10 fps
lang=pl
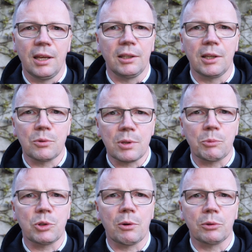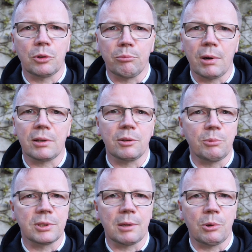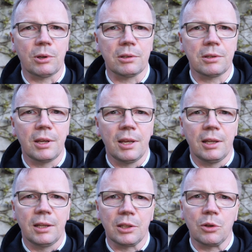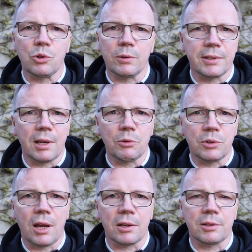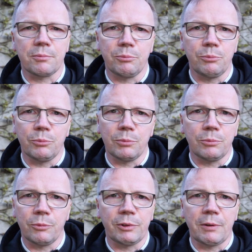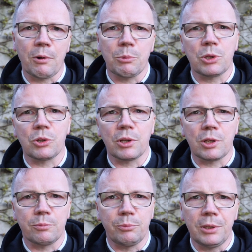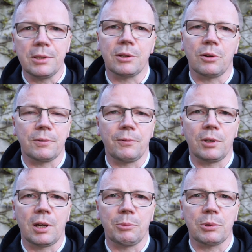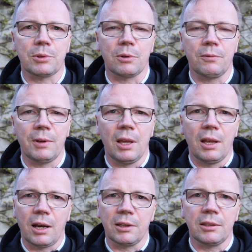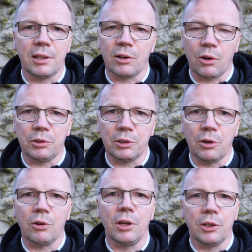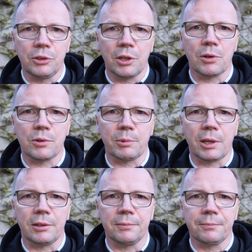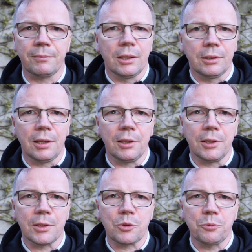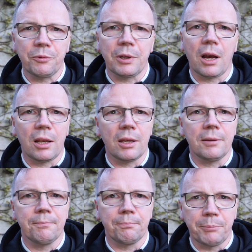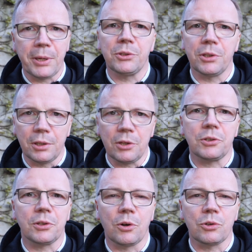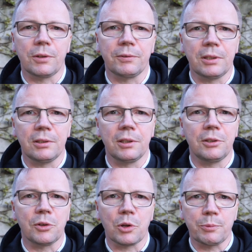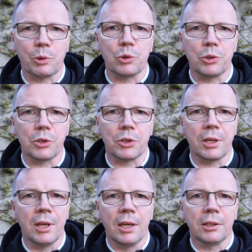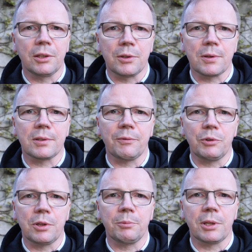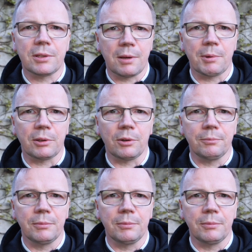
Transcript: Jezusa musiało to bardzo zaboleć, dlatego że on cały czas mm, wydawałoby się, że jest blisko swoich apostołów, a jednak oni go nie rozumieli. Dalej Jezus mówi: Ale będzie jeszcze gorzej, wtedy, kiedy rozproszycie się, kiedy zostawicie mnie samego.